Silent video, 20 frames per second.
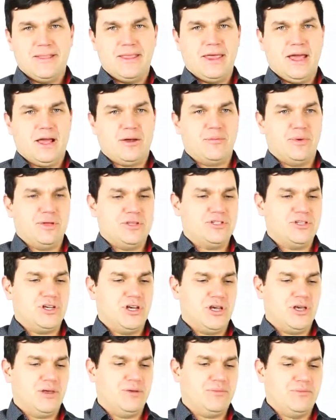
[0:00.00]
jak
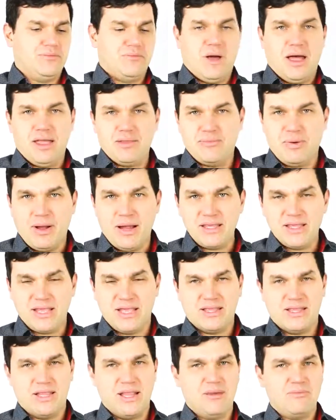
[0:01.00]
będzie pan, pani
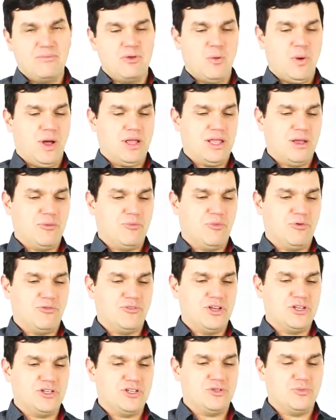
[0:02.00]
na tyle miła nam
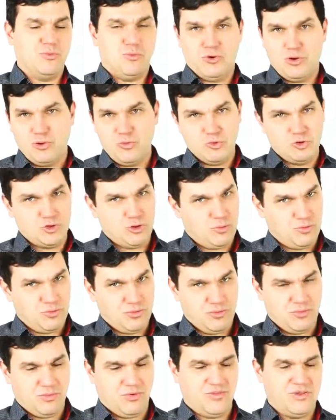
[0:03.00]
powiedzieć, bo nie muszą
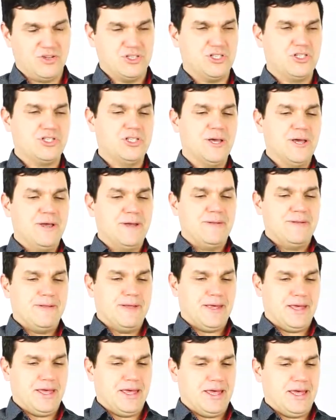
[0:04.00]
powiedzieć,
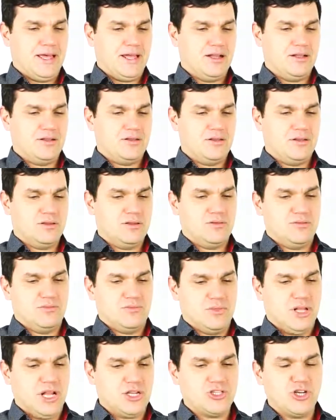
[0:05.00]
e,
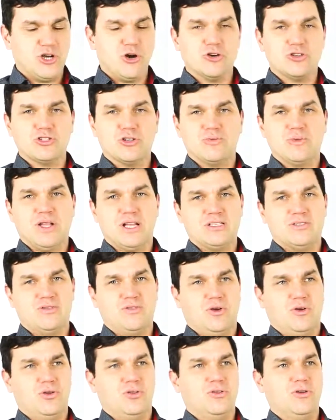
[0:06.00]
dlaczego chcą dać
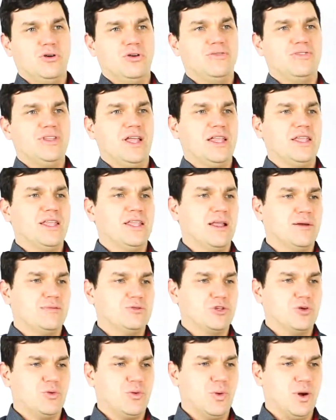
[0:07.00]
zwrot. No i wtedy na
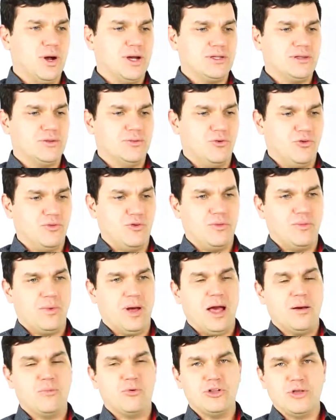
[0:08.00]
przykład mówią,
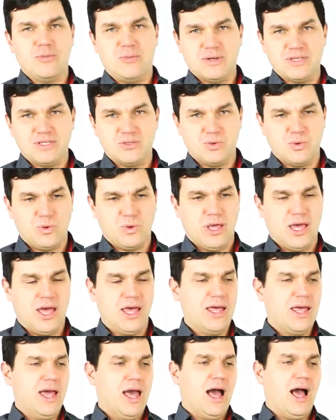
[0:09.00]
albo nie
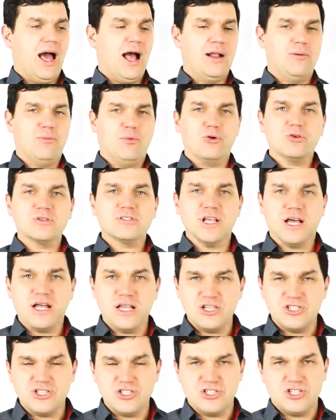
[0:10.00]
pasuje, albo
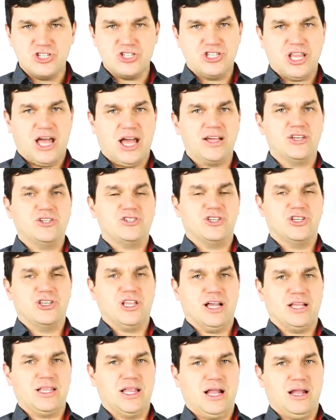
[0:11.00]
znaleźli gdzieś tańszy i
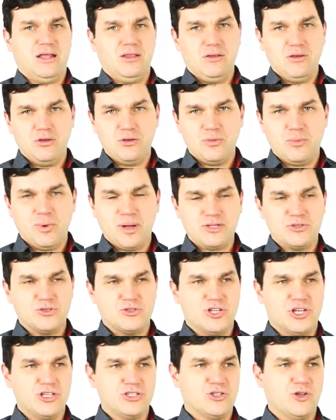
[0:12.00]
tak dalej. No i tu
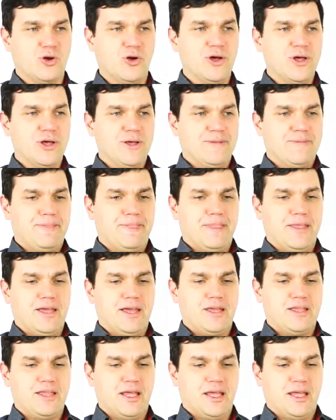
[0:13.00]
bardzo często mm, e,